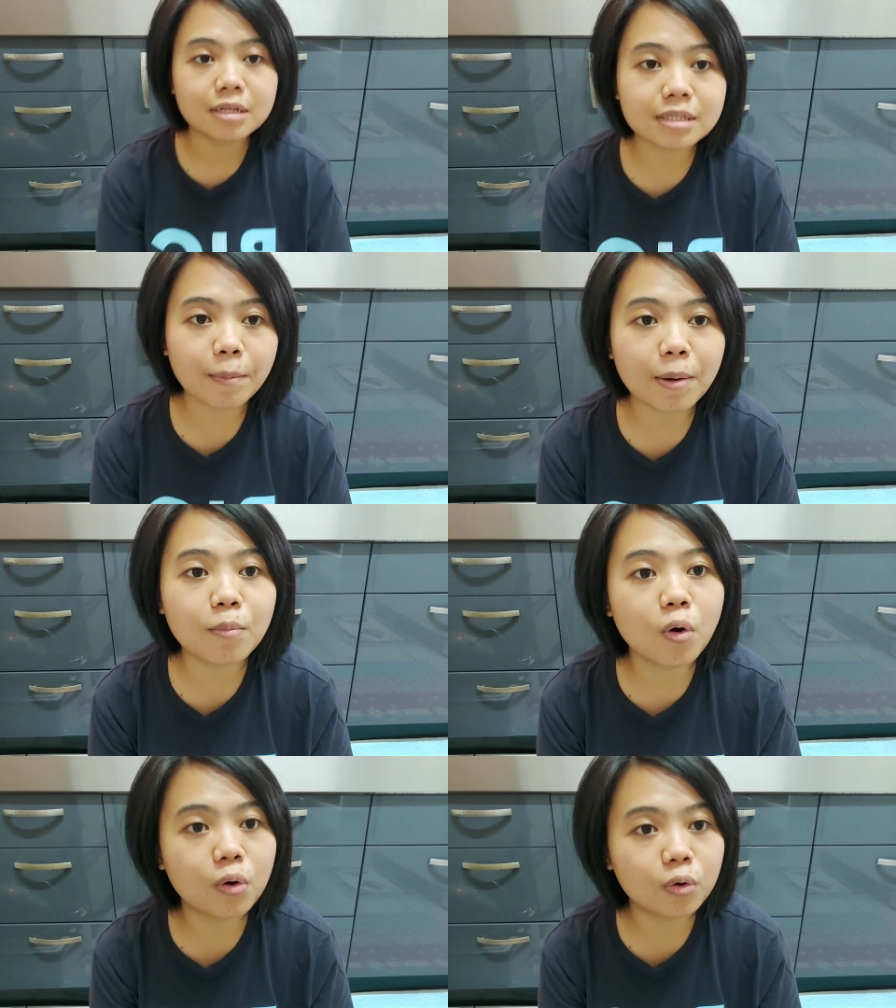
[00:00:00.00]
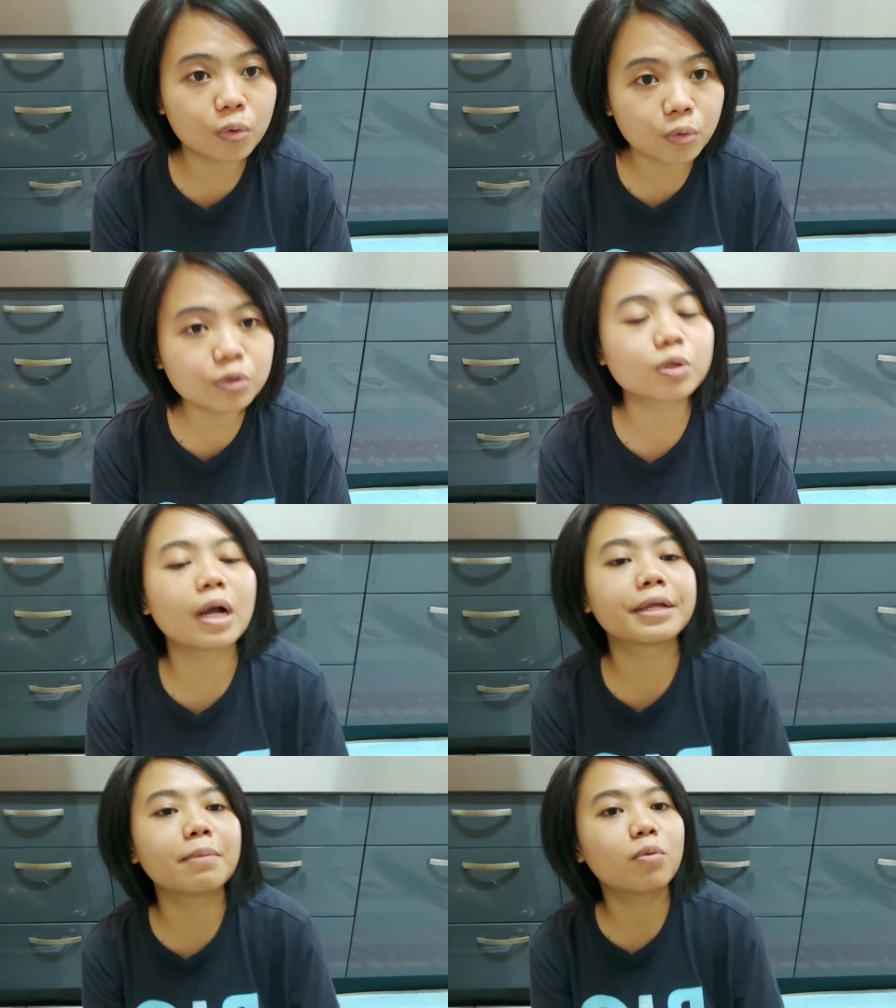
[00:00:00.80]
sama mbokku
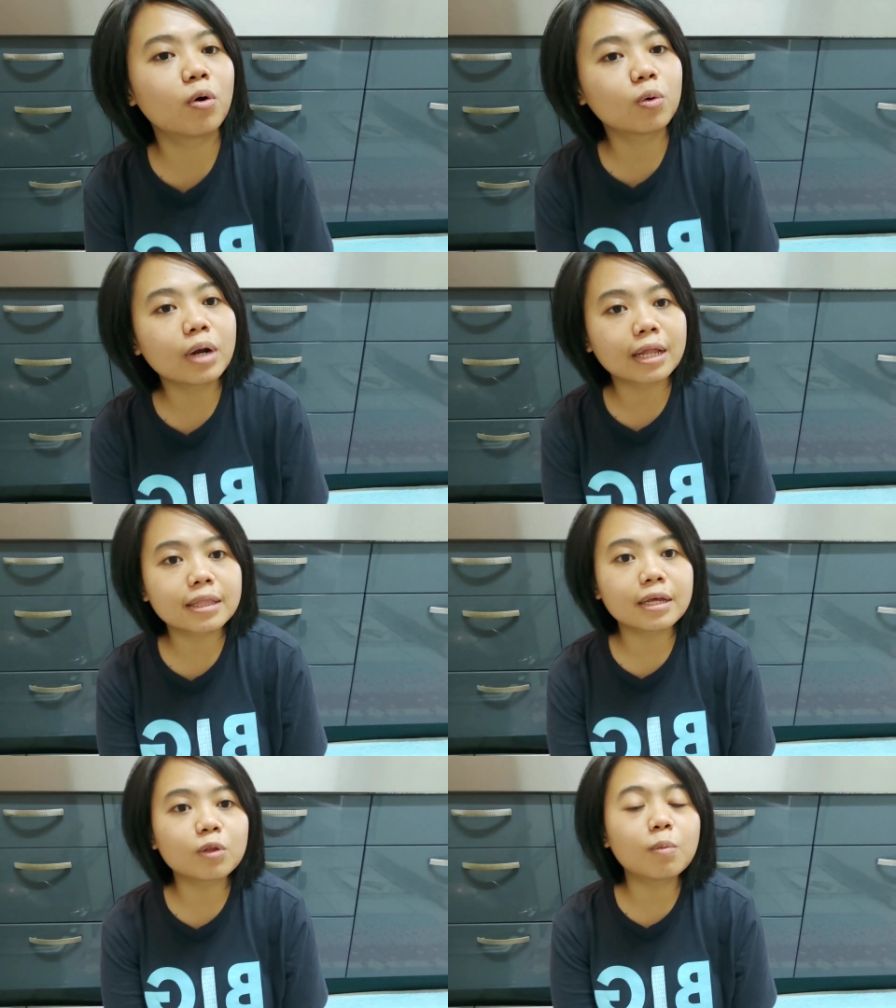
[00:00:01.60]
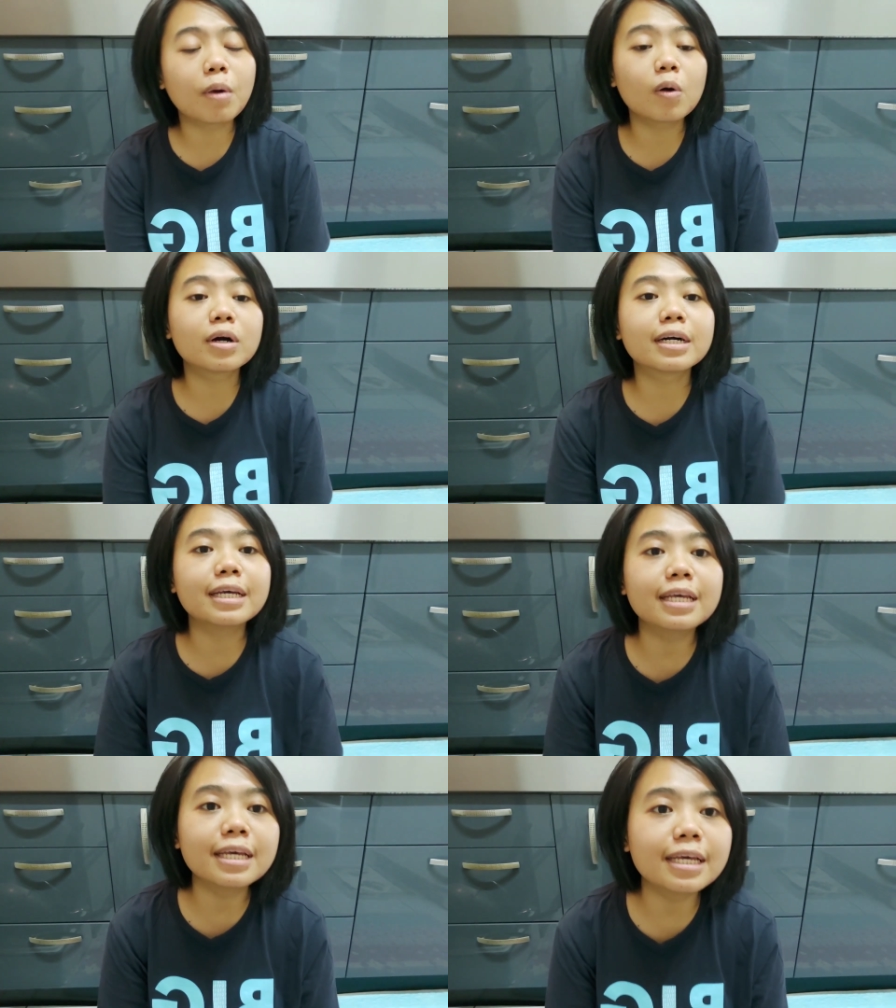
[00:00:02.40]
soalnya mbokku nanti itu mau ke
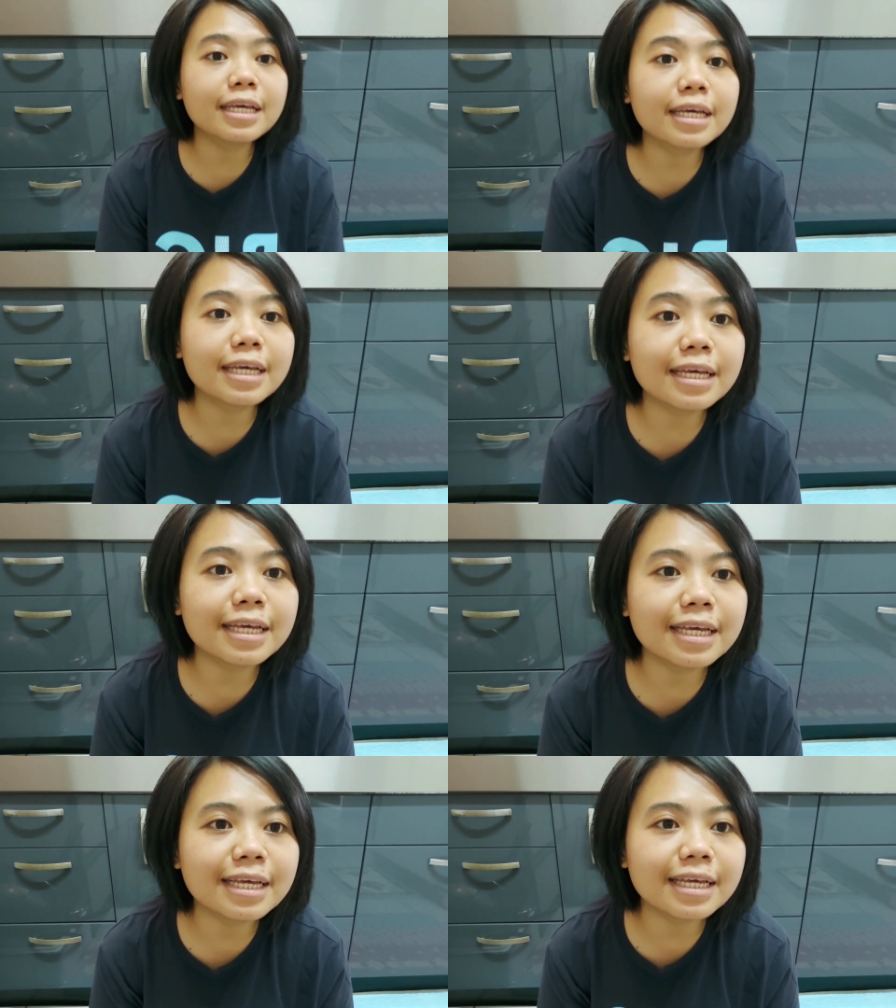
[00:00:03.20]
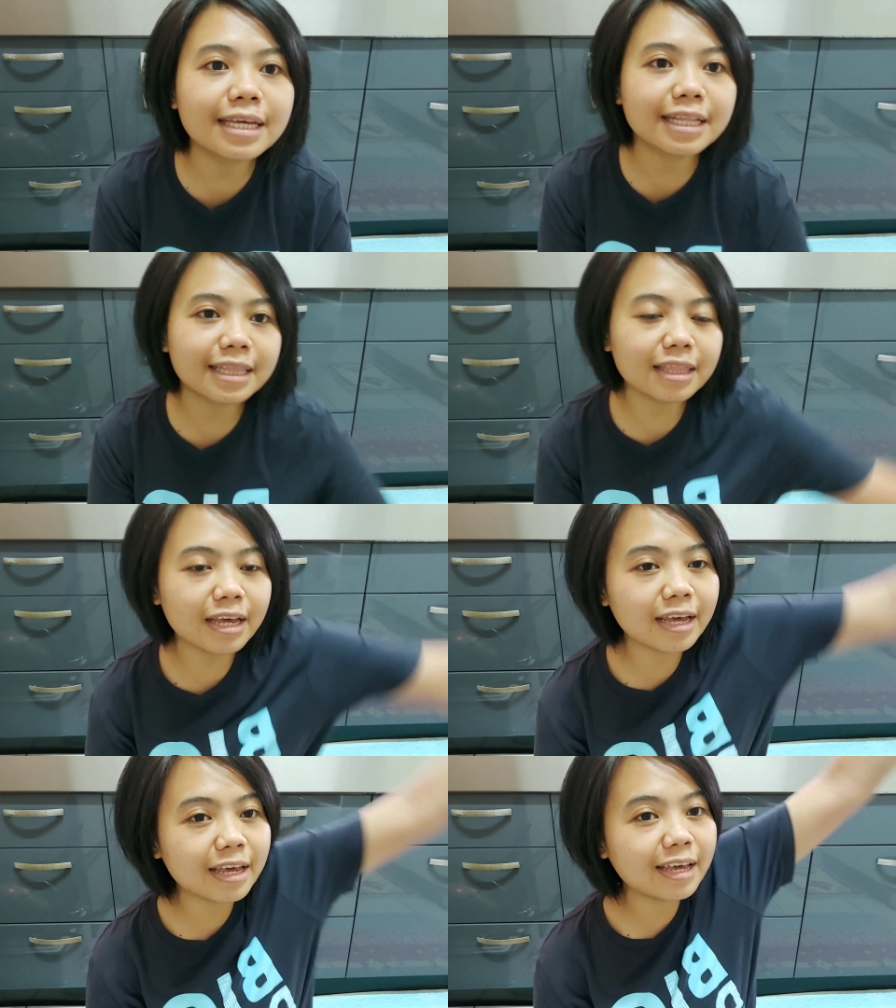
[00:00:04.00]

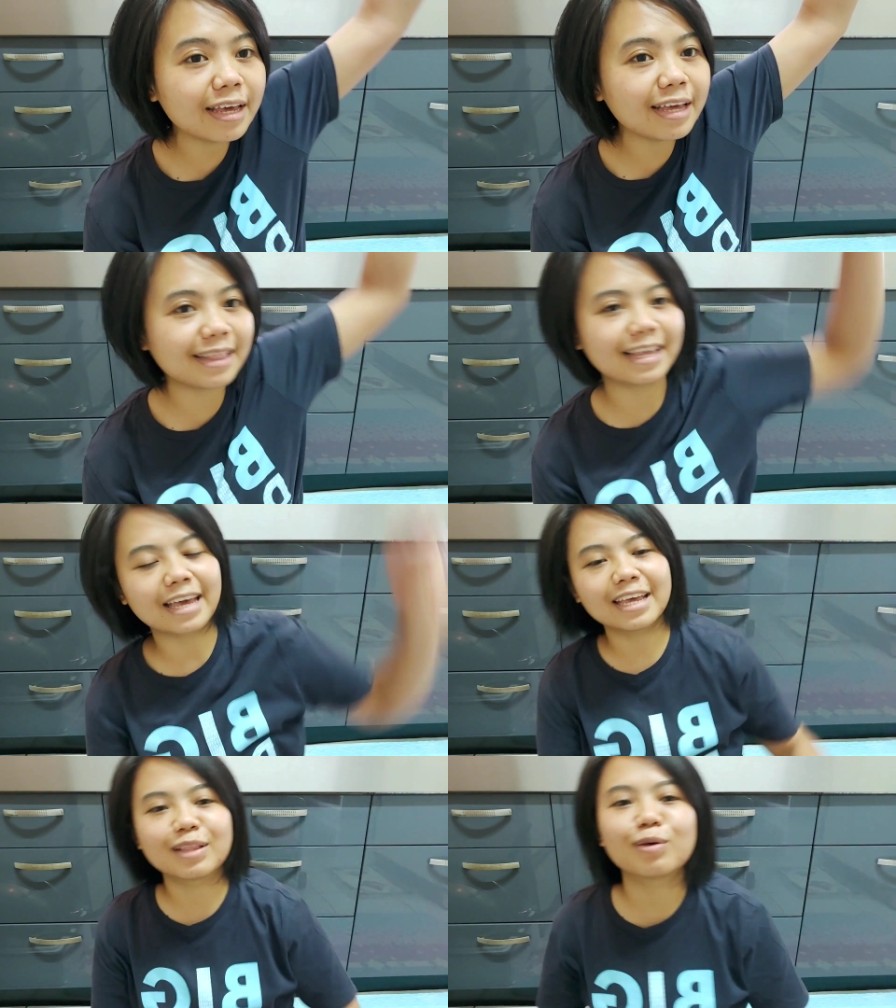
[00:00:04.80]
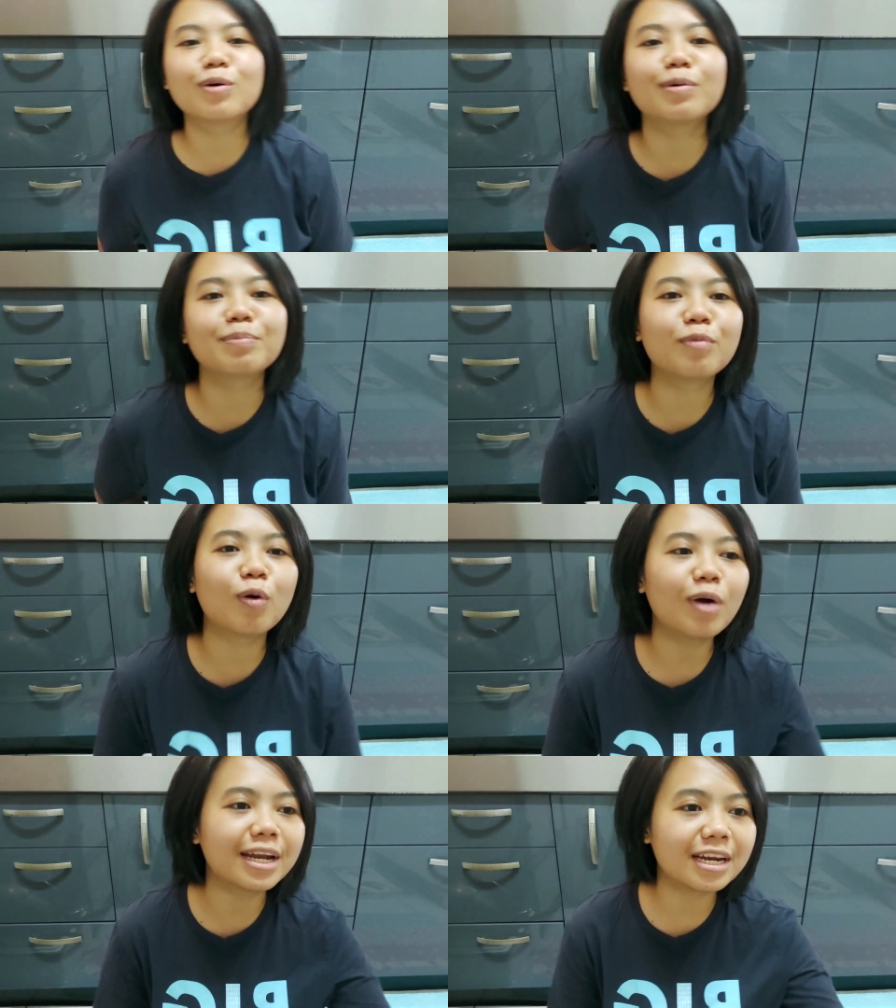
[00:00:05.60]
itit kayak gitu
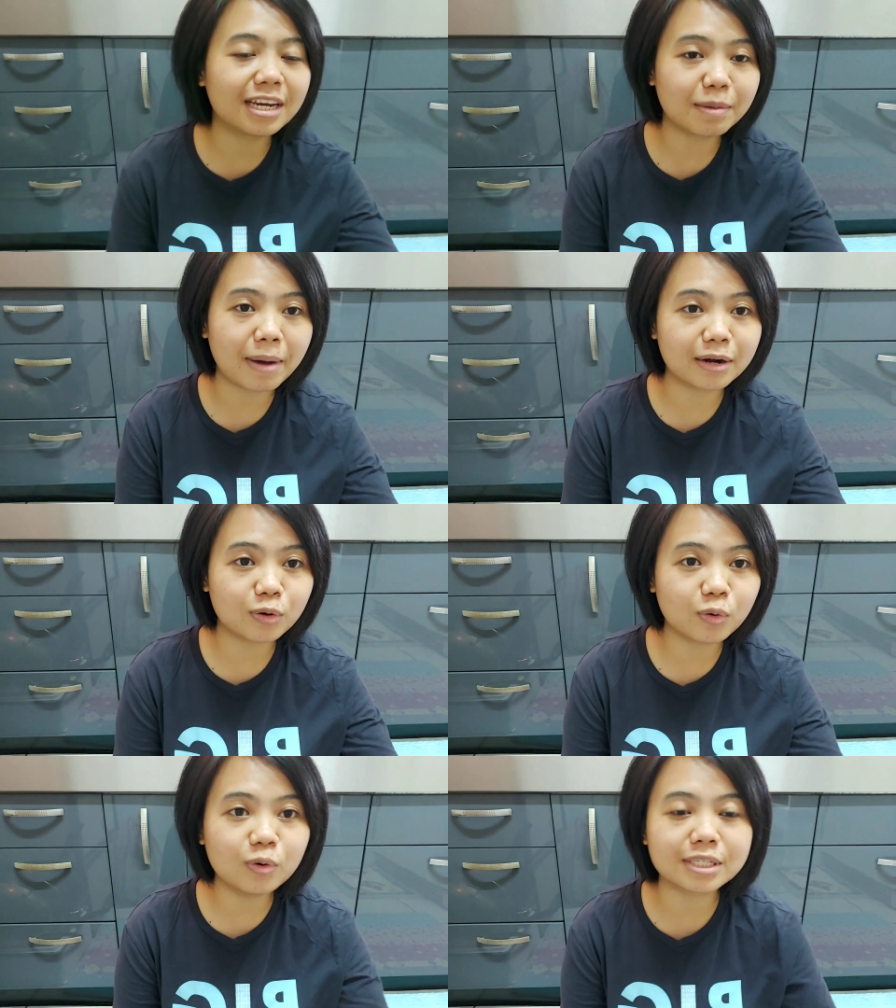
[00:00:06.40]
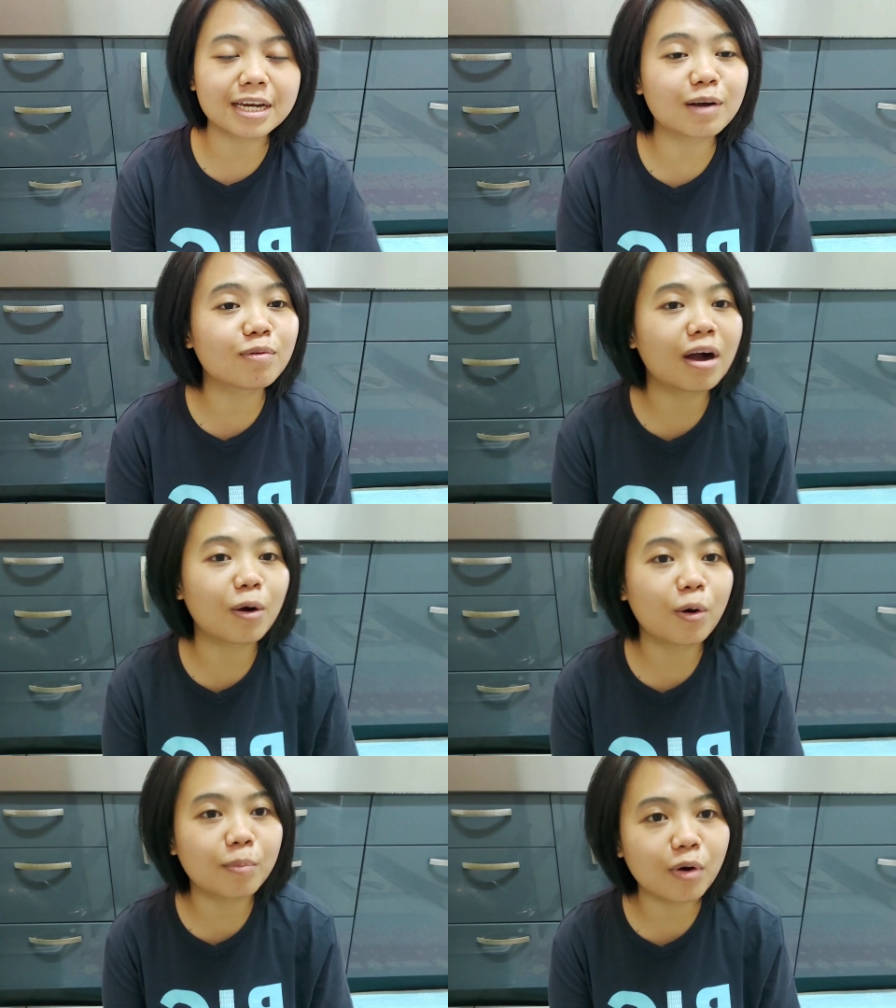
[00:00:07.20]
mbokku ada di depanku jadi aku nggak
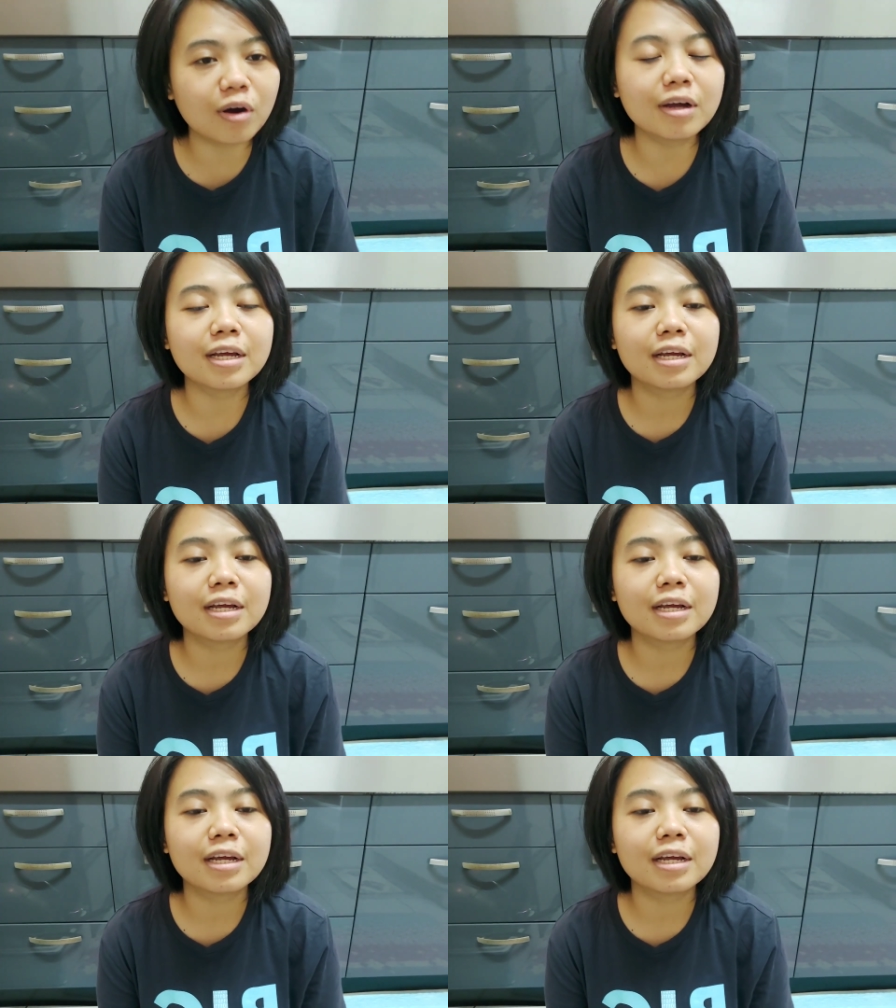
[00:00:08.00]
ngomong